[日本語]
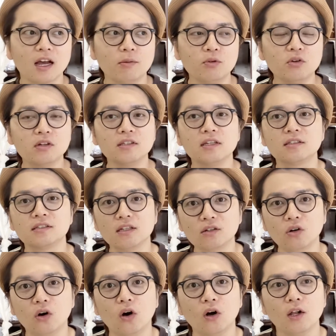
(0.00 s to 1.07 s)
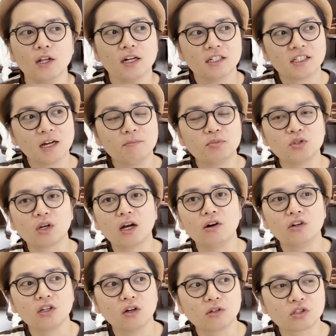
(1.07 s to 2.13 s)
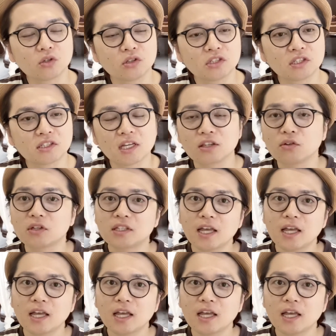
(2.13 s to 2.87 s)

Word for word: 髪の毛にですね、こう、シャンプーの香りを少しつけとき